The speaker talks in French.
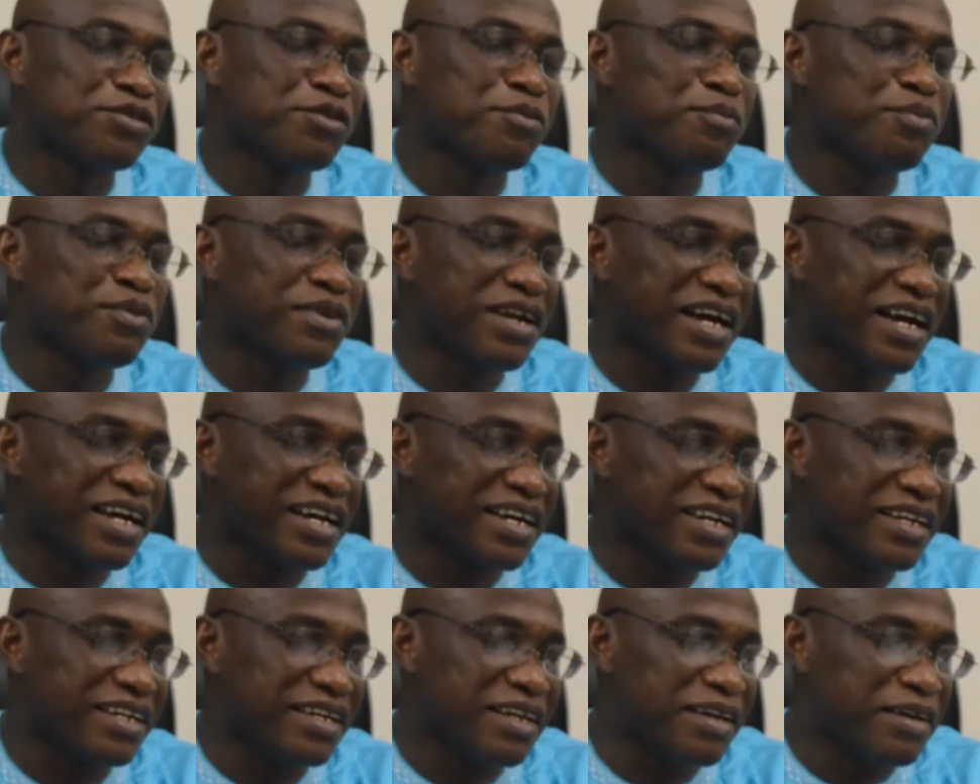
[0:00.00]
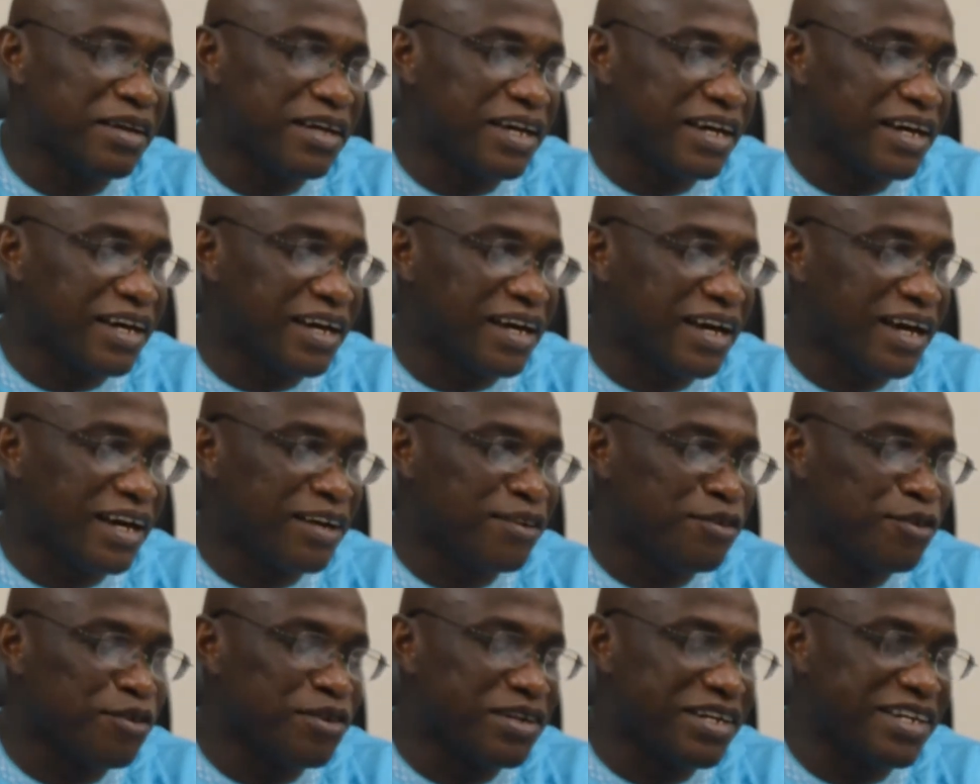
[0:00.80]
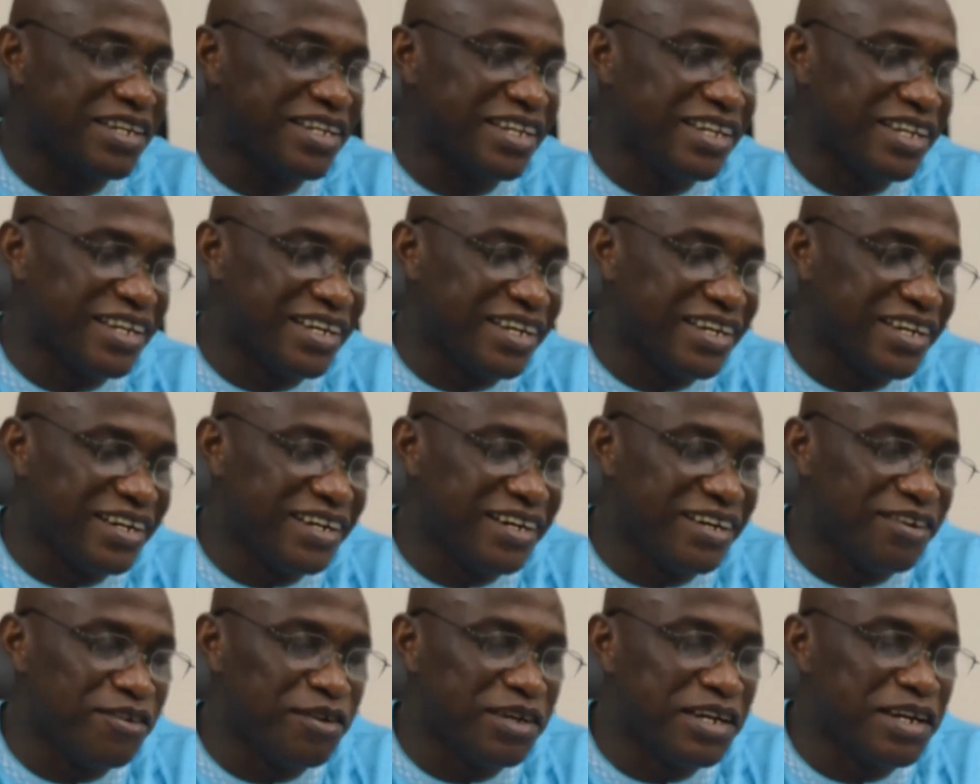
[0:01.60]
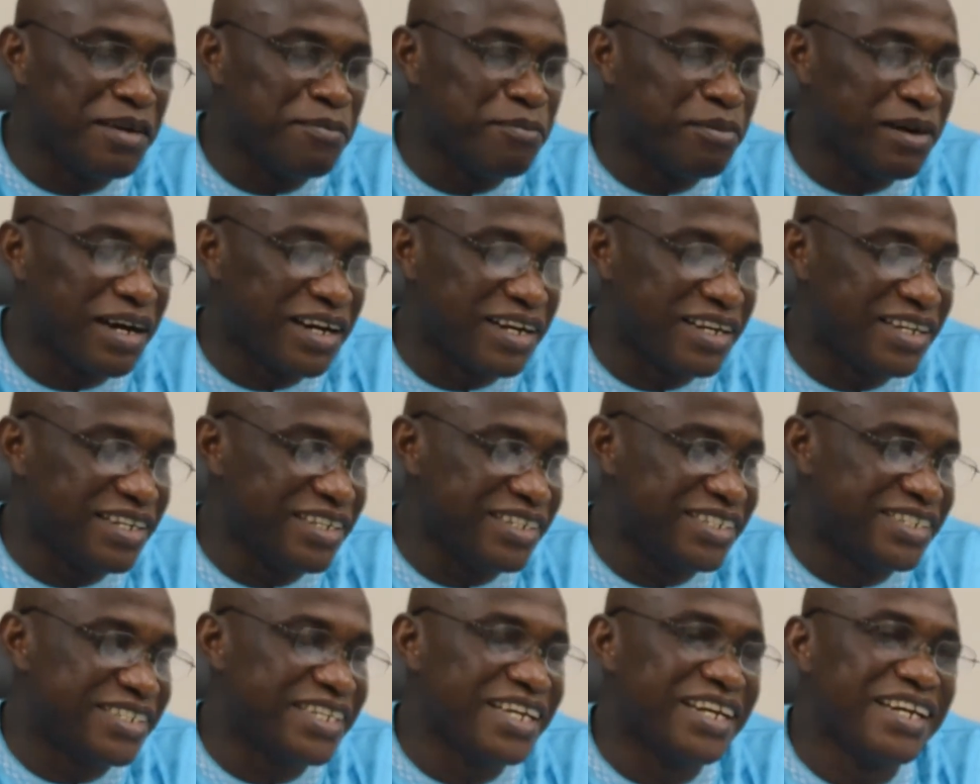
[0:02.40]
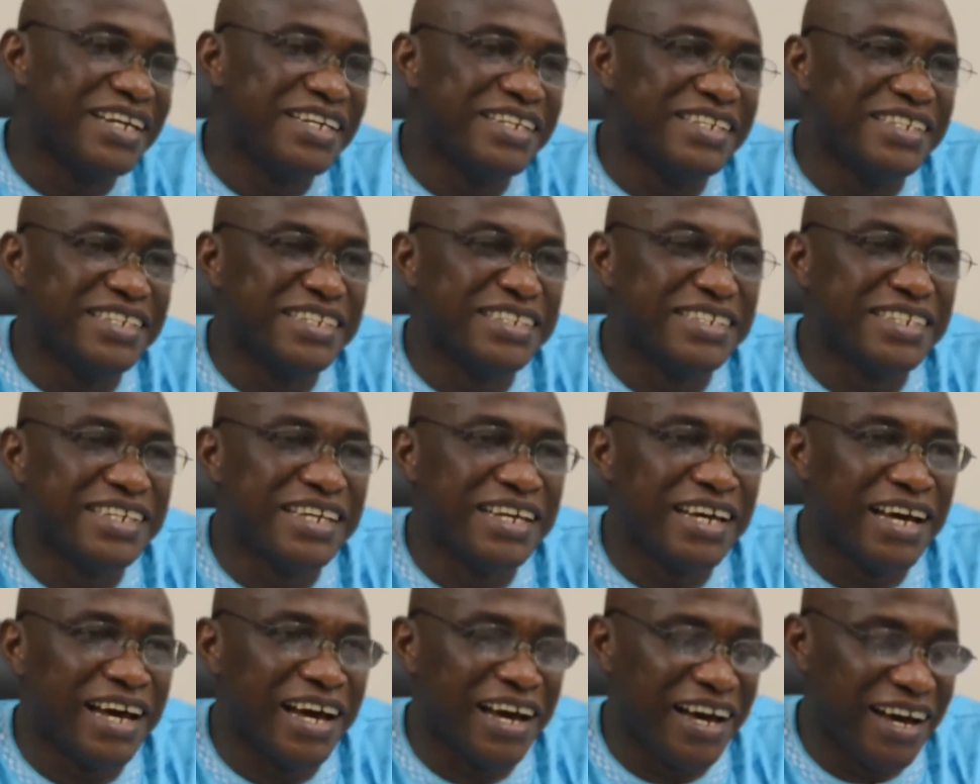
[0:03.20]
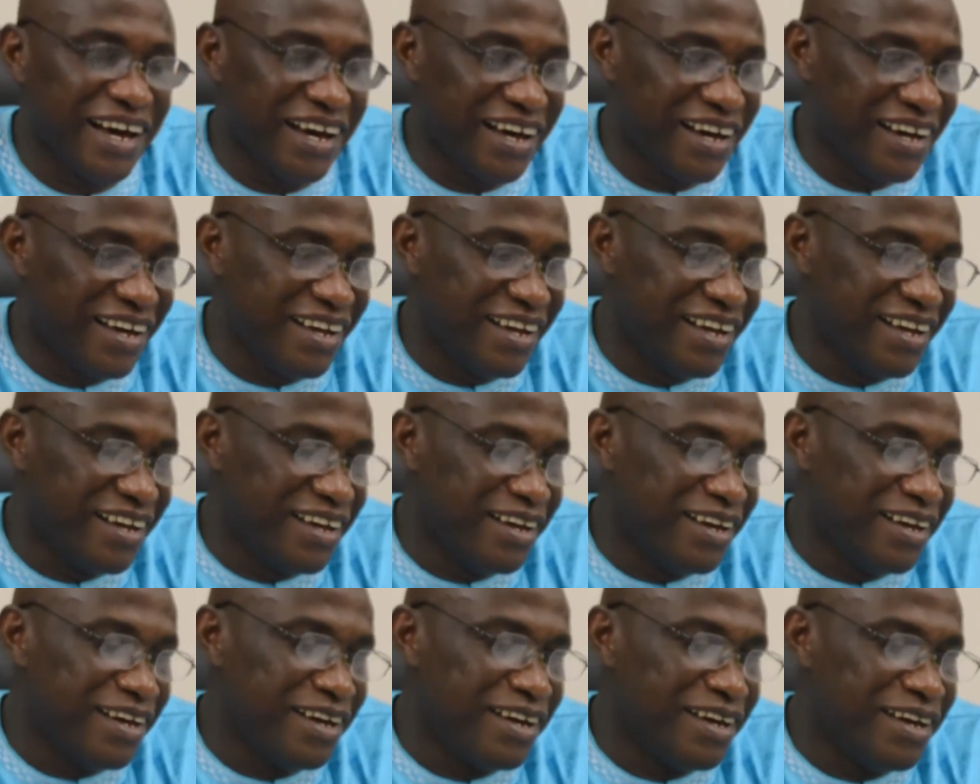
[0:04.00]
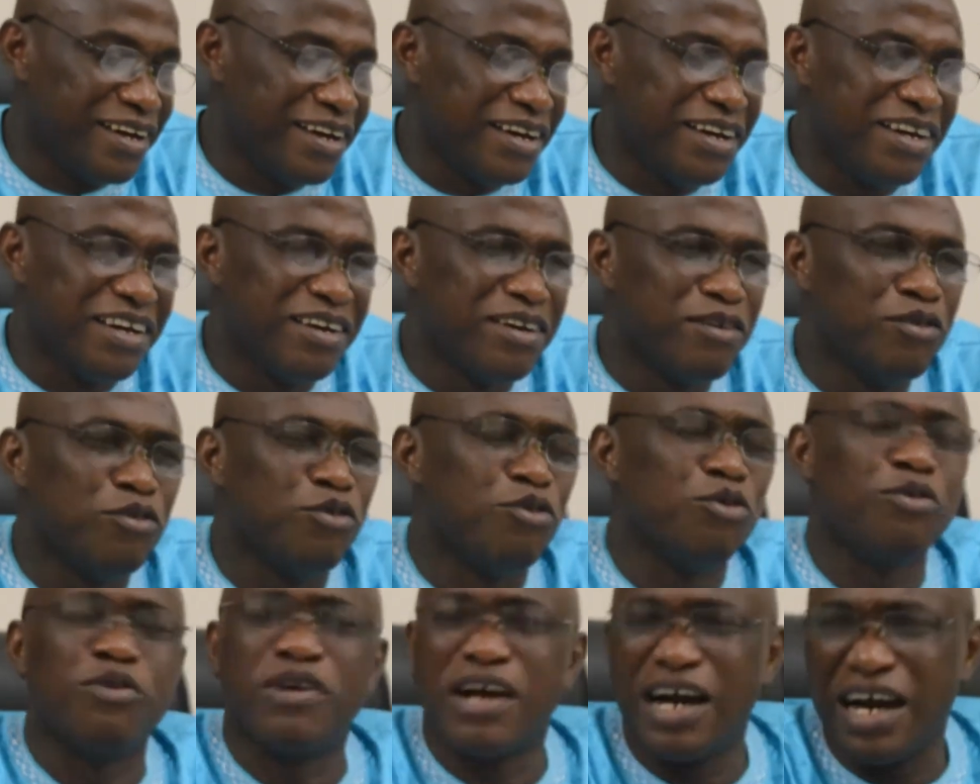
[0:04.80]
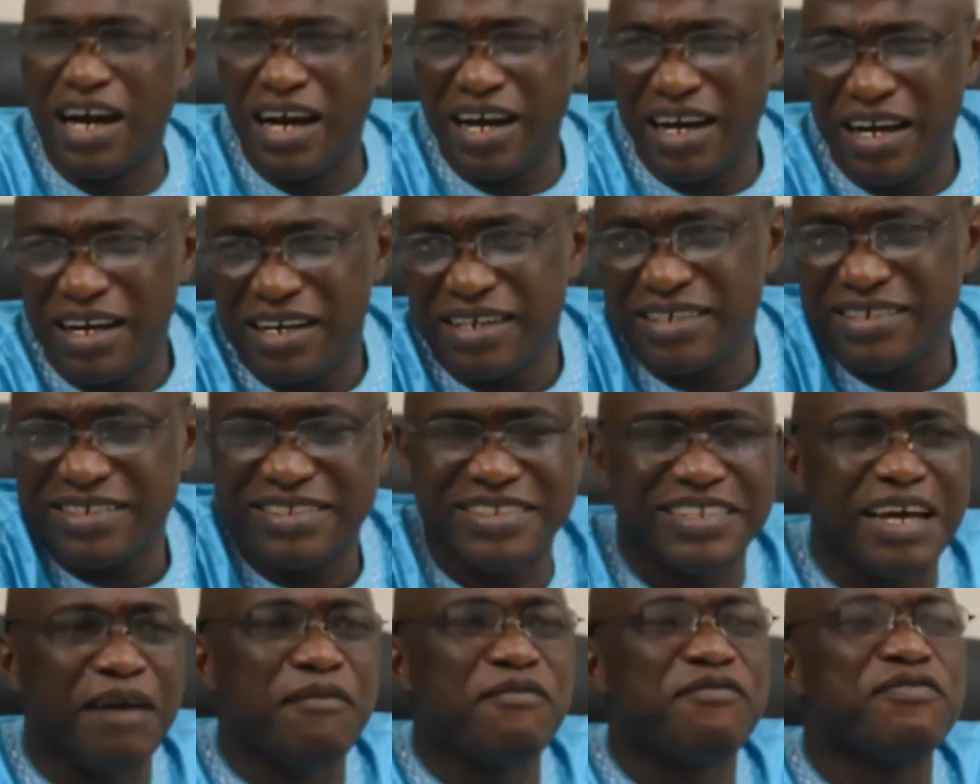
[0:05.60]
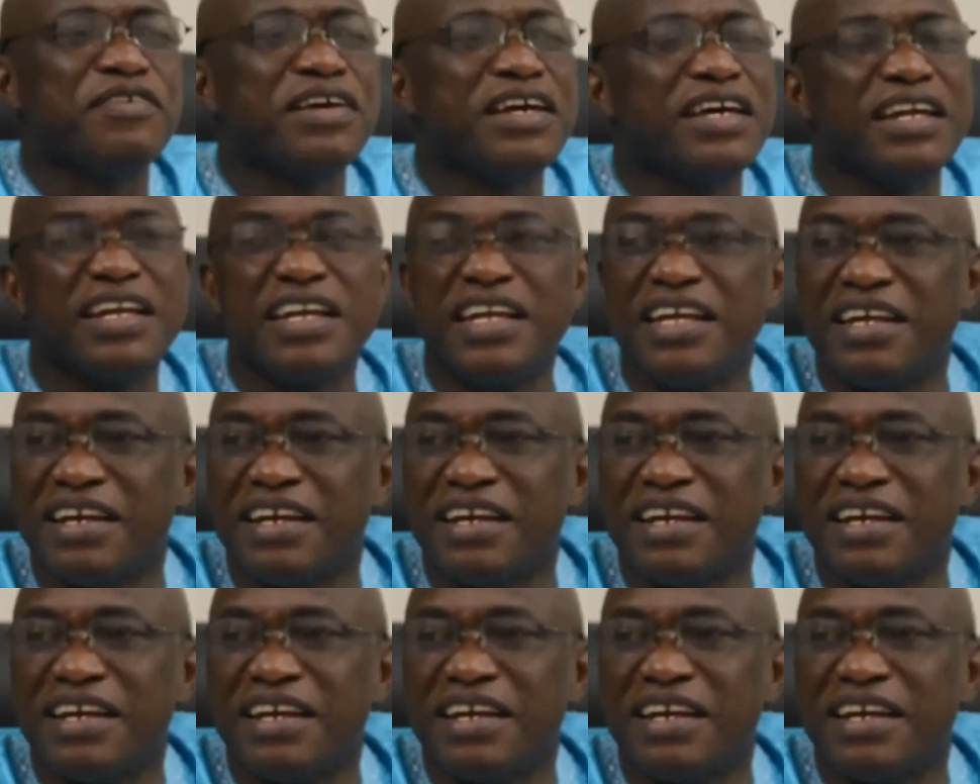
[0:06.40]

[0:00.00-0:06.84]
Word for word: Un cahier de charge a été fait, un appel d'offres a été lancé il y avait 10, 13, soumissionnaires, je